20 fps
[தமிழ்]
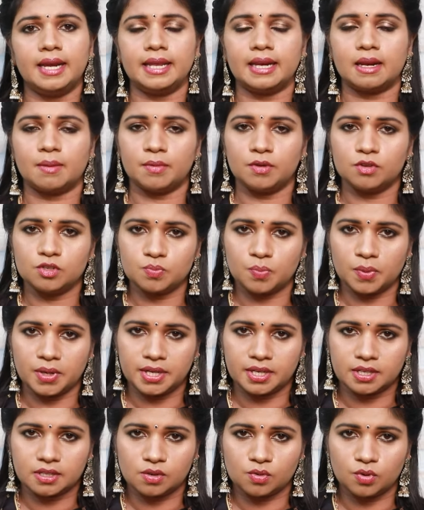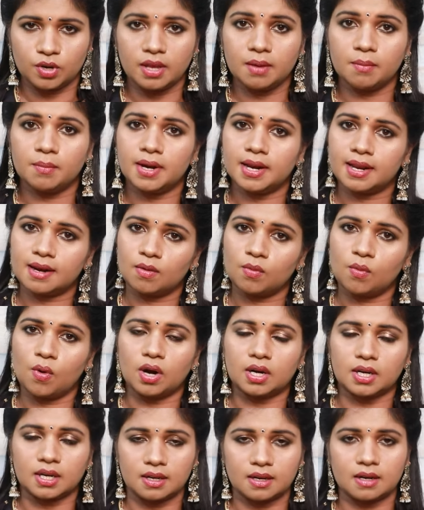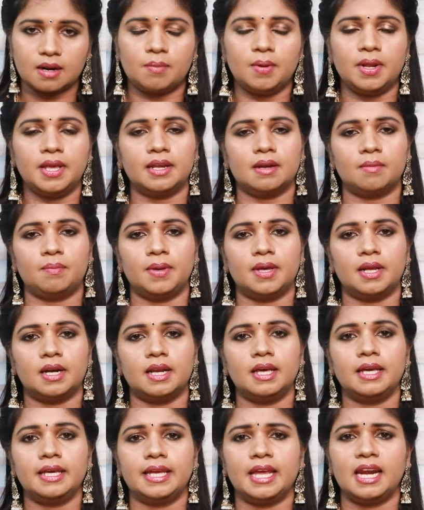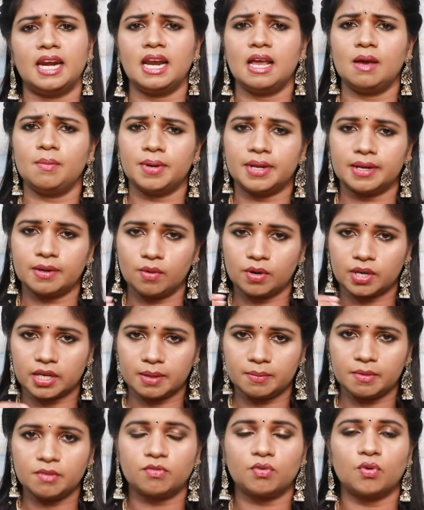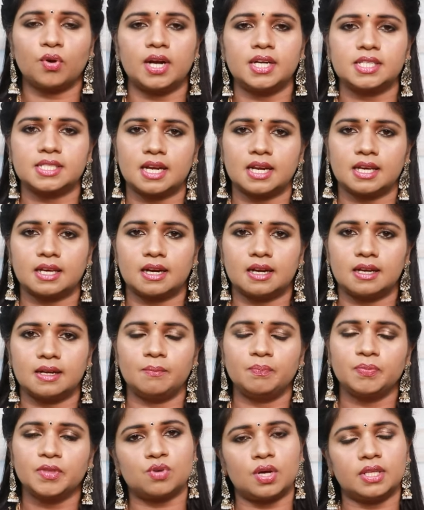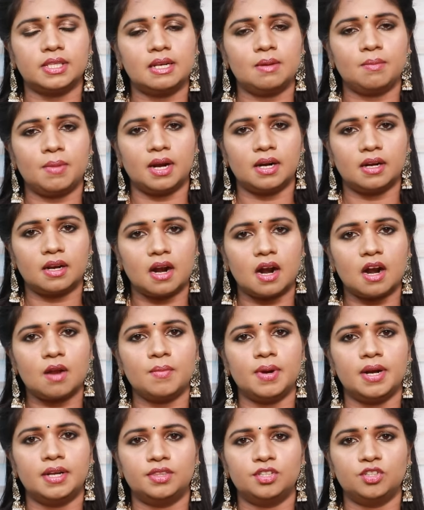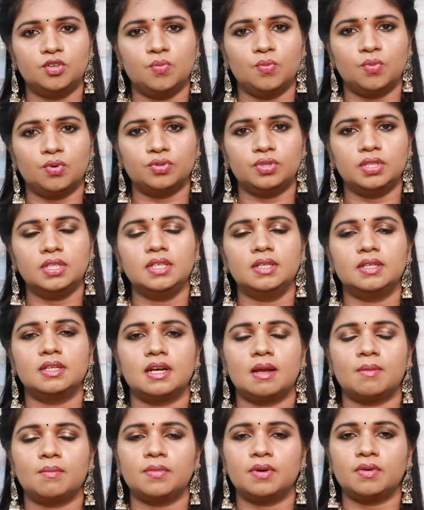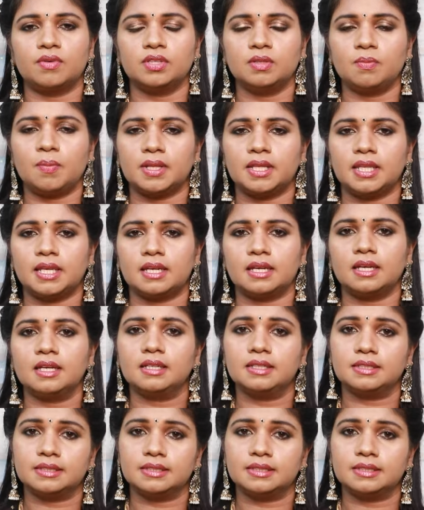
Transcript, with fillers: இன்றைக்கி நம்ம யூஸ் பண்ணிகிட்டு இருக்கக்கூடிய மினரல் வாட்டர் அப்படிங்கிற பேரில் எல்லா மினரல் வாட்டர்லையுமே ஃப்ளூரைட்ஸ் கலக்கிறாங்க ஸோ அதை நம்ம அன்றாடம் எடுத்துக்கும் போது நமக்கு வந்து பார்த்திங்கன்னா